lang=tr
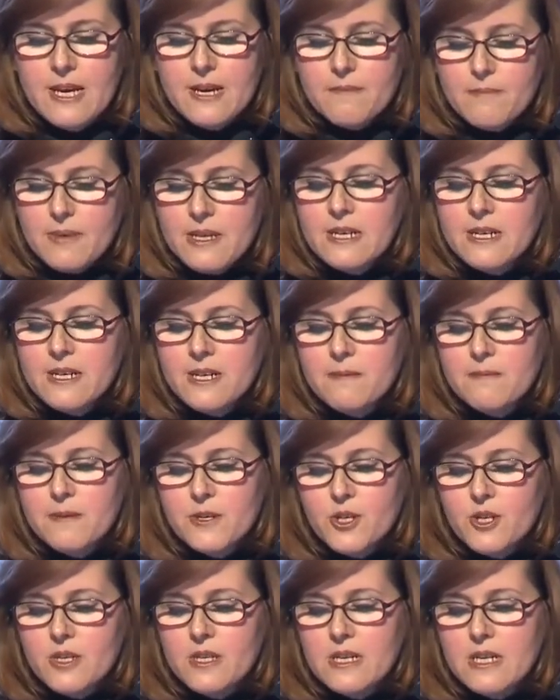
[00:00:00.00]
Bir ara
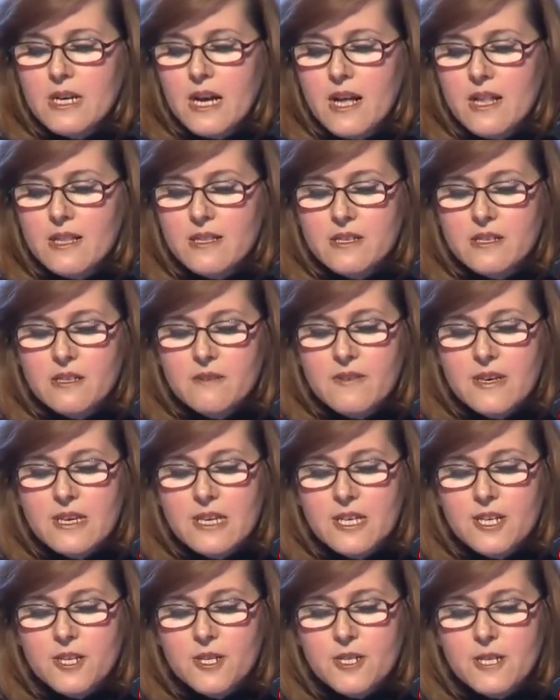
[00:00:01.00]
başını kaldırdı ve
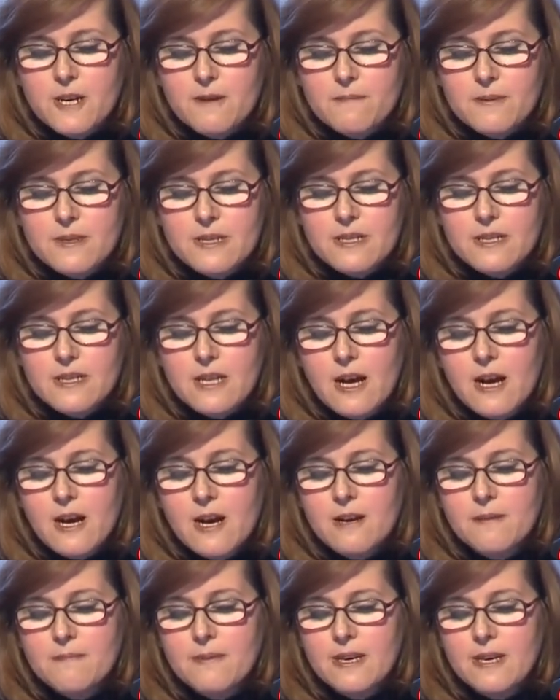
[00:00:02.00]
giriş kapısında
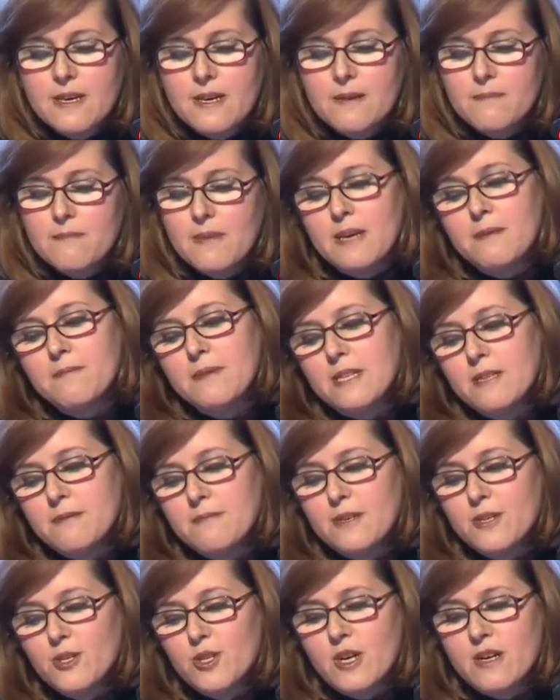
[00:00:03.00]
ağabeyi Mehmet
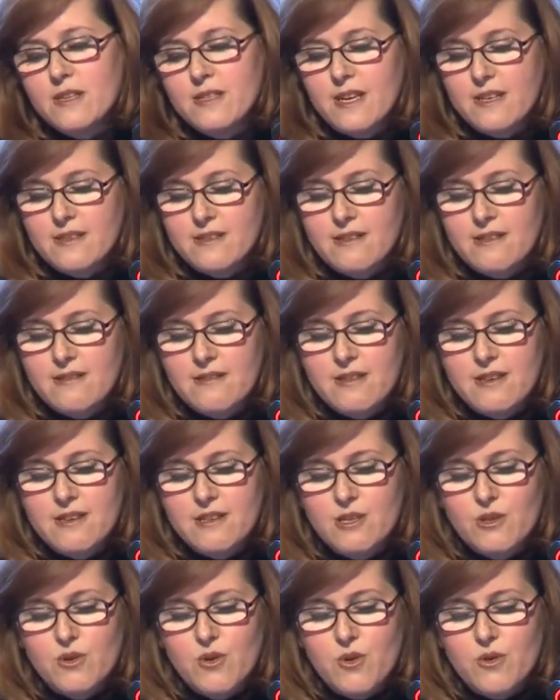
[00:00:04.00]
Beycan
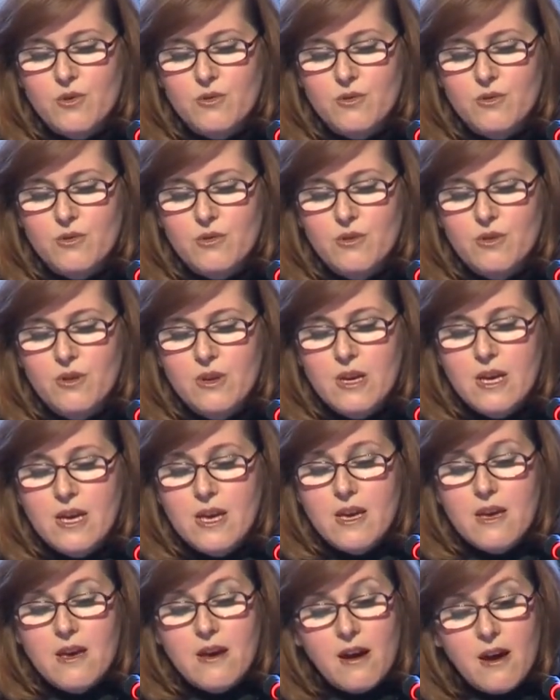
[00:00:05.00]
Hazretlerini gördü.
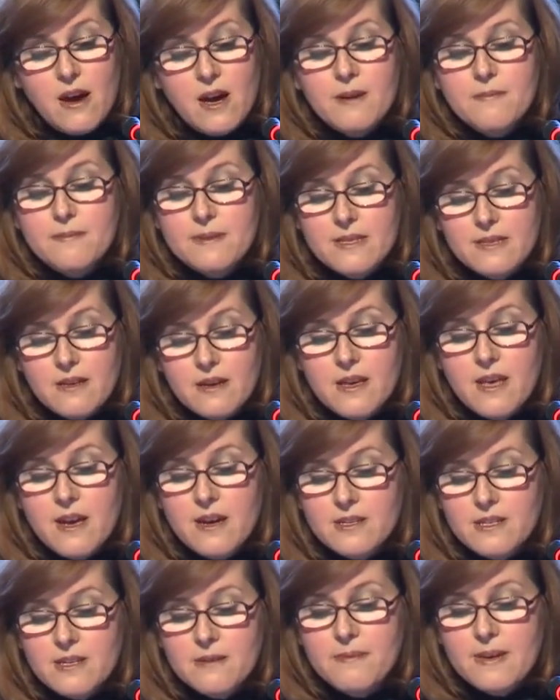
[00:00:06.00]
Abisi
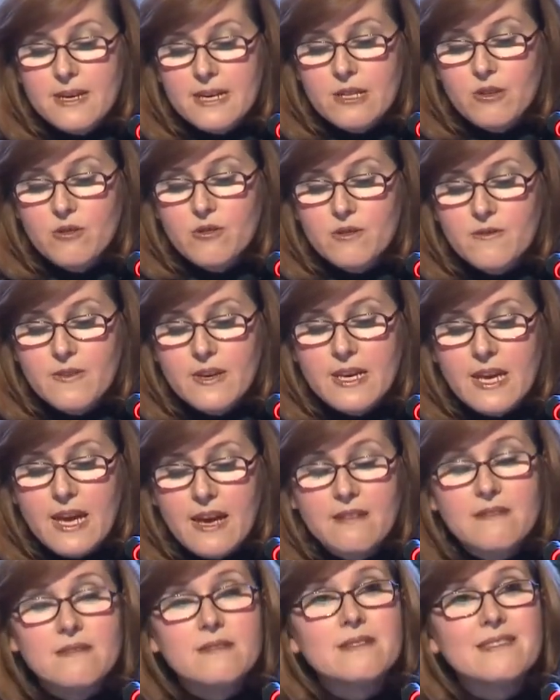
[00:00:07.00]
ayakta bekliyor ve
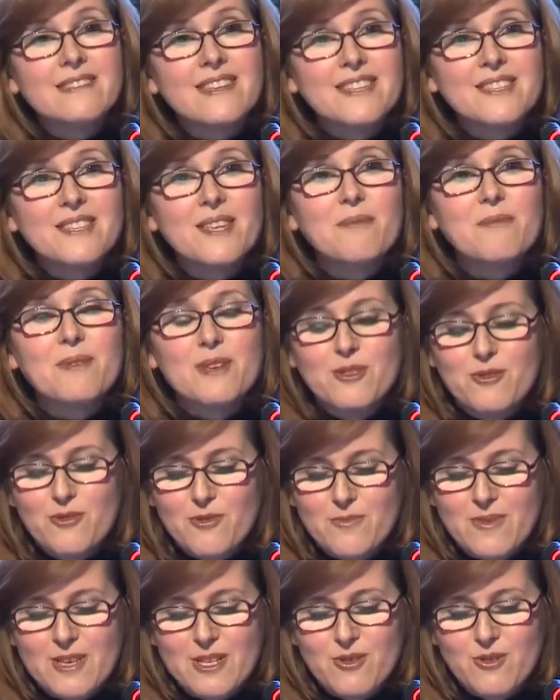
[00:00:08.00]
kendisine tebessüm
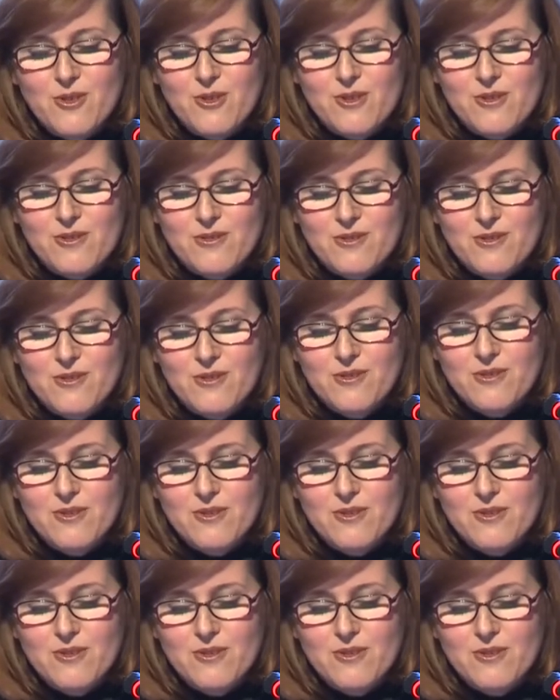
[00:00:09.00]
ediyordu.